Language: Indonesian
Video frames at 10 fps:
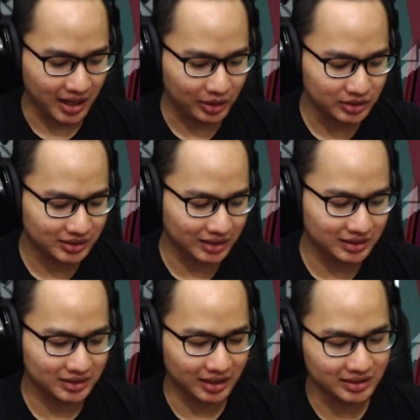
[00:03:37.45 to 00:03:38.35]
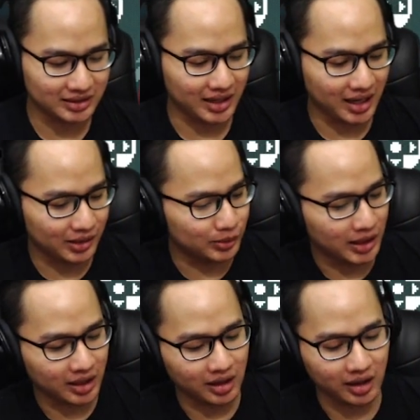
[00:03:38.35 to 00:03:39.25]
harus stage-stage yang
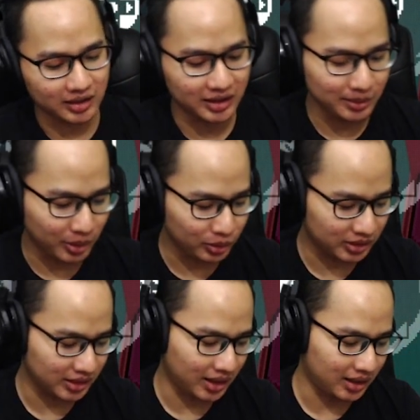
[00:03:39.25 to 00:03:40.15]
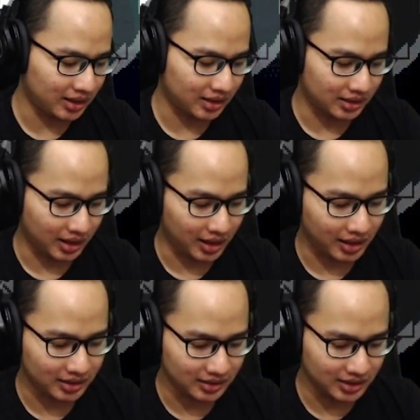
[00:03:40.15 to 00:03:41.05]
udah rada tinggi baru kita
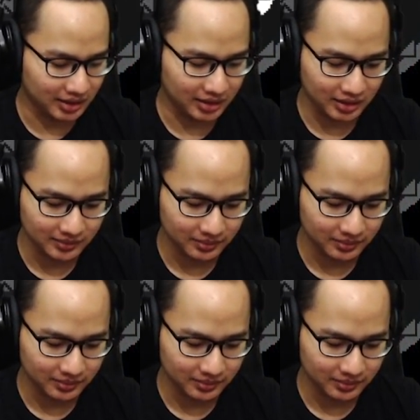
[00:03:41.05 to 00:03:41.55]
kalahin dia ya.